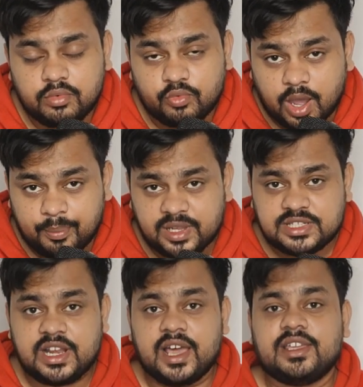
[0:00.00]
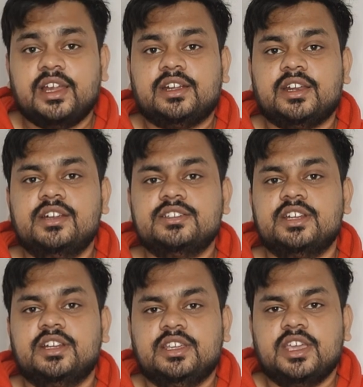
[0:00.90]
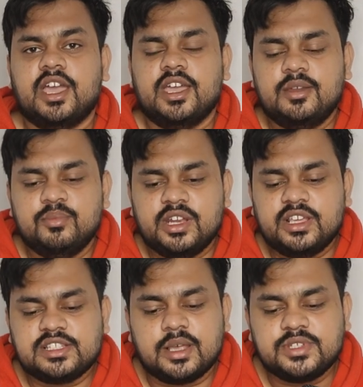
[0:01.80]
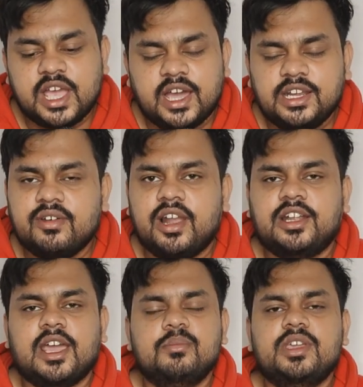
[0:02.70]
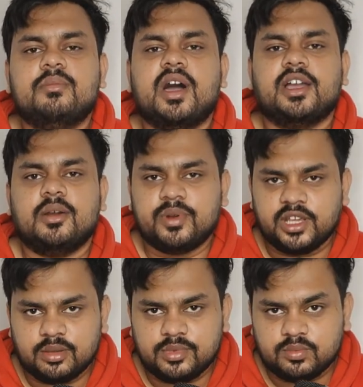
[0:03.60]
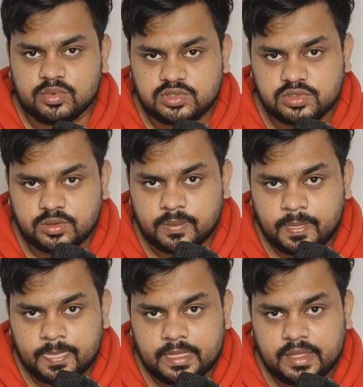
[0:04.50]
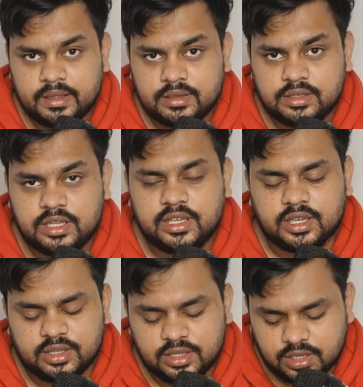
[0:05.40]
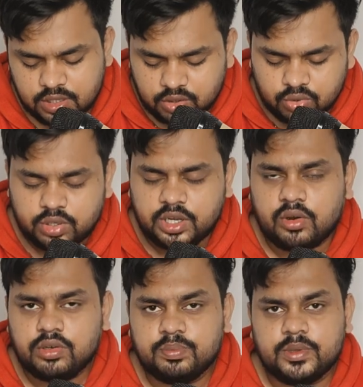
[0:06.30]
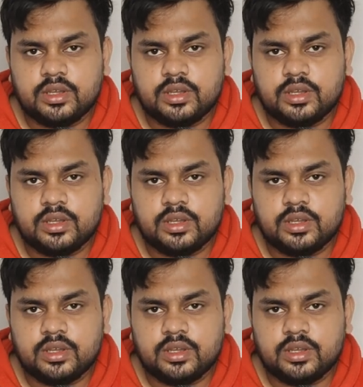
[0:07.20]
वापस ला के एक ट्रेंड सेट किया है मेरे हिसाब से आने वाला टाइम में ये महंगा पड़ेगा बिग बॉस को ठीक है नो डाउट